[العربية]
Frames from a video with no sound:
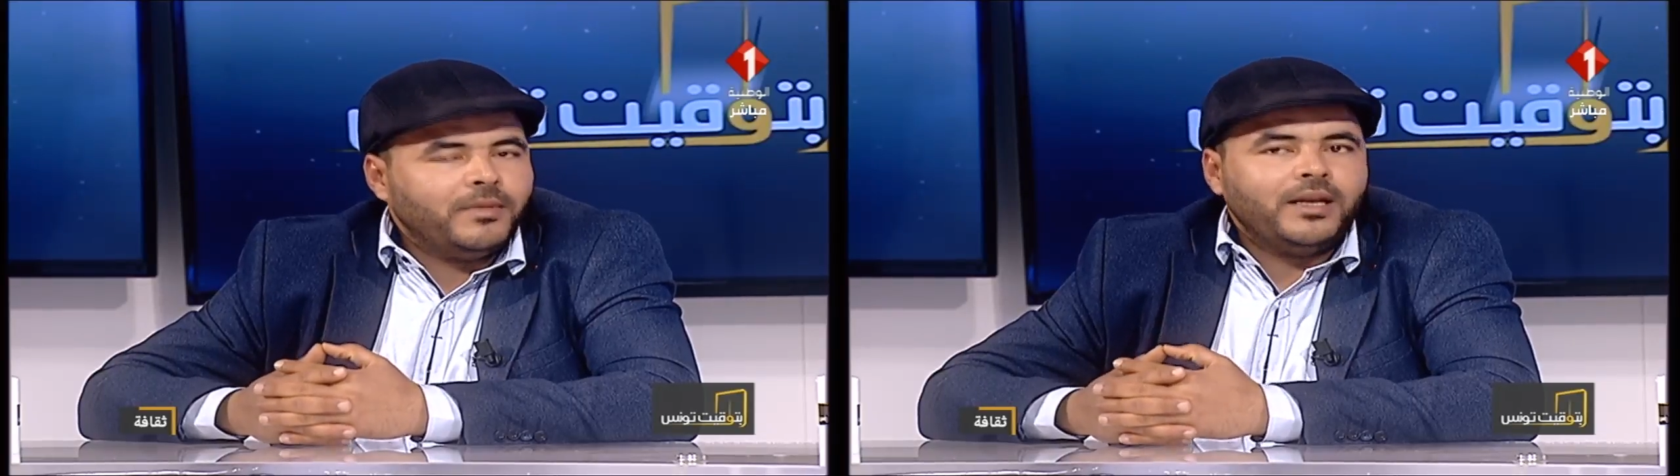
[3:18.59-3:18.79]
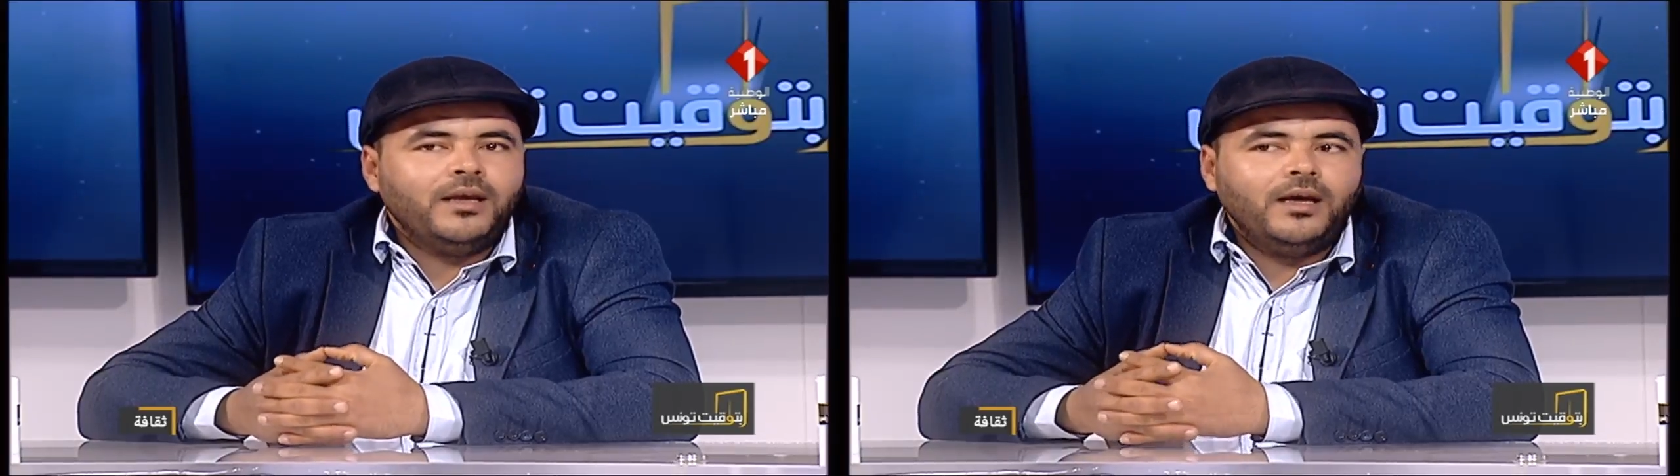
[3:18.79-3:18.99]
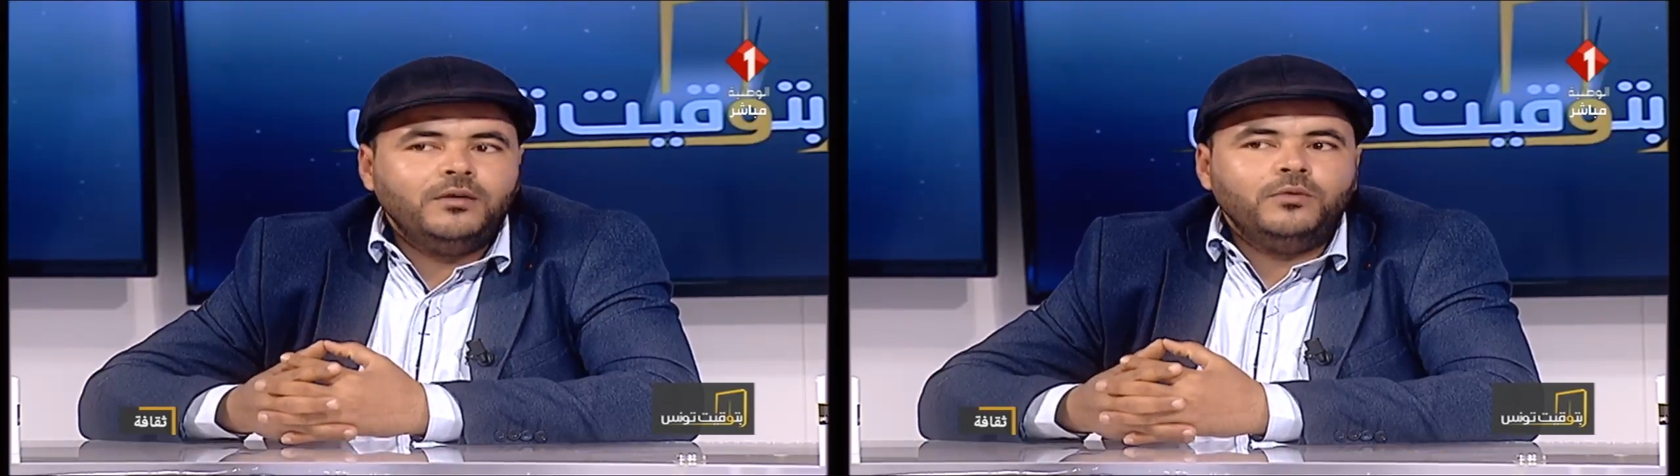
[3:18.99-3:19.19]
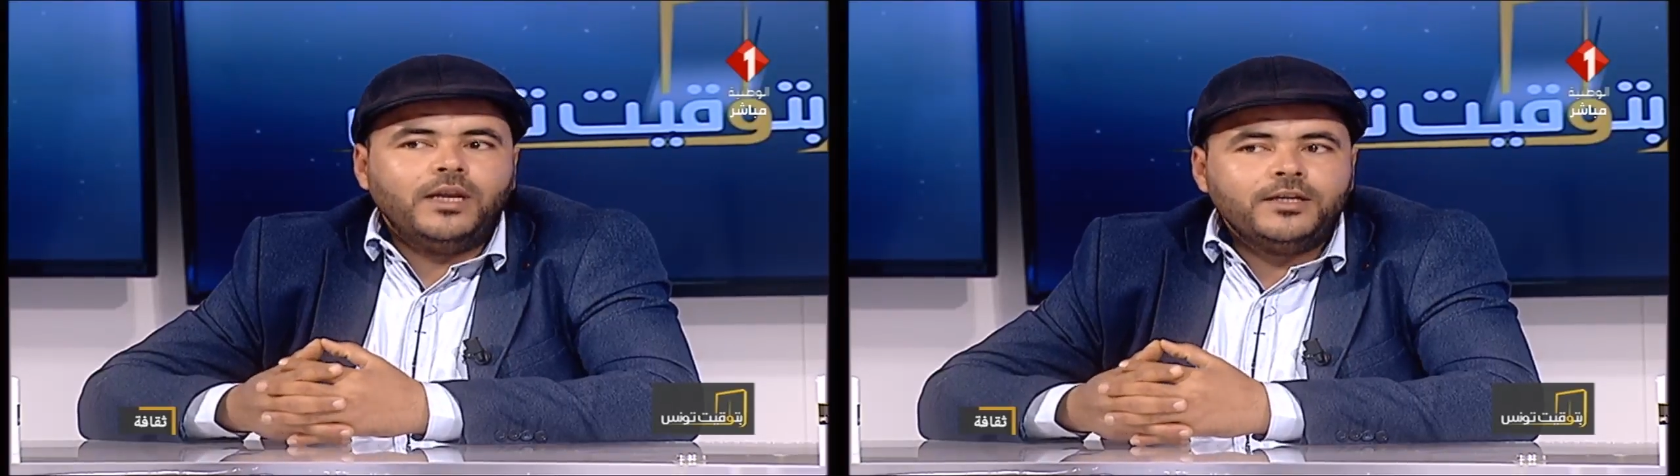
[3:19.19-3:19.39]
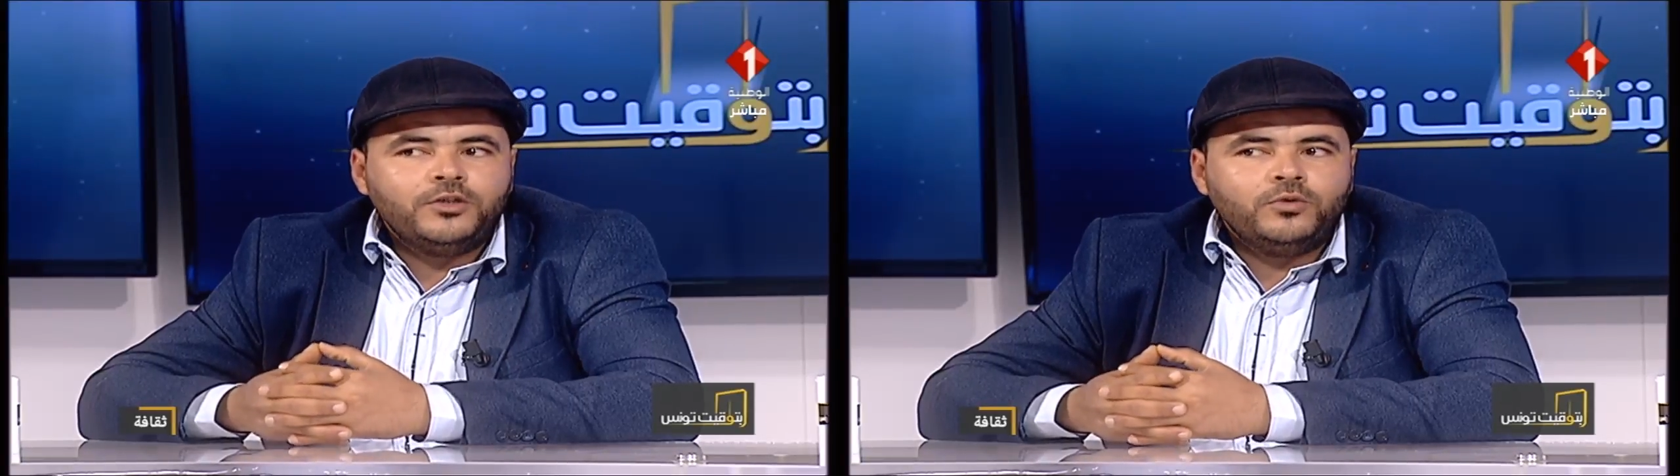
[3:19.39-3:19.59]
معناها انه
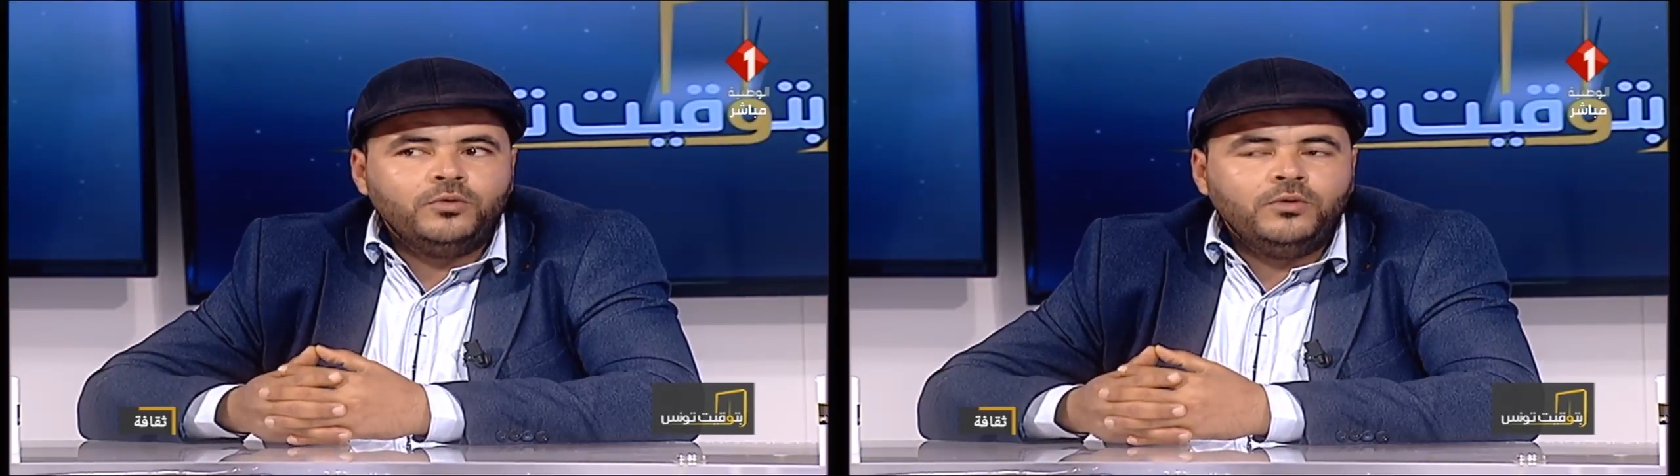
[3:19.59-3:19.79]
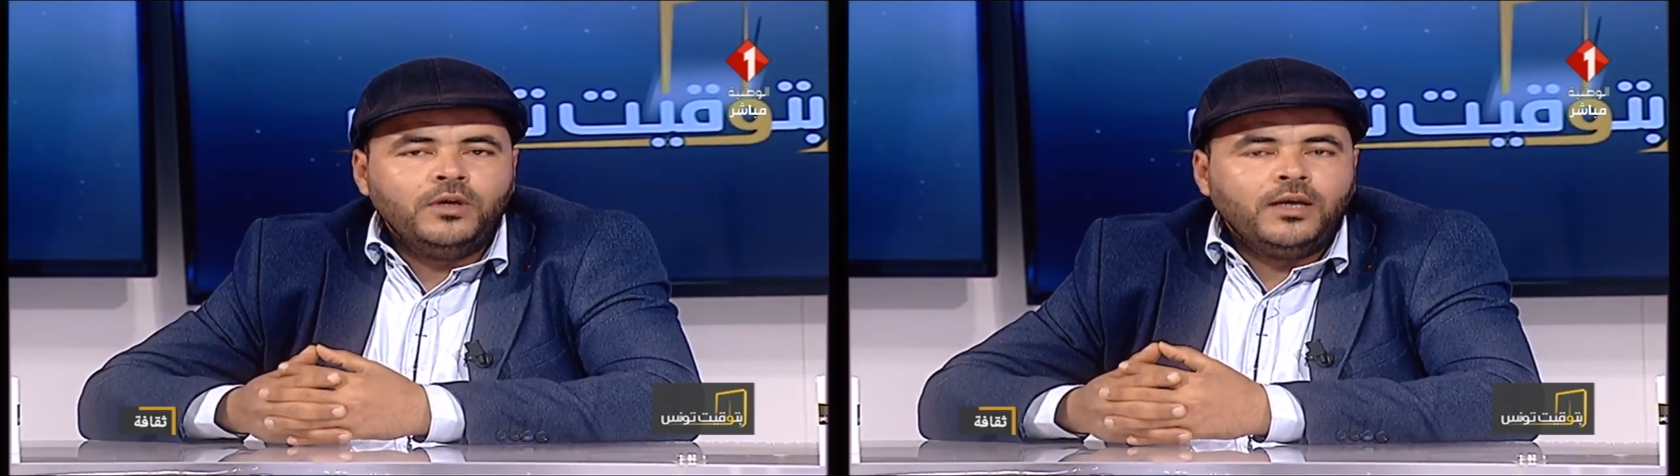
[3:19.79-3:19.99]
ناسوا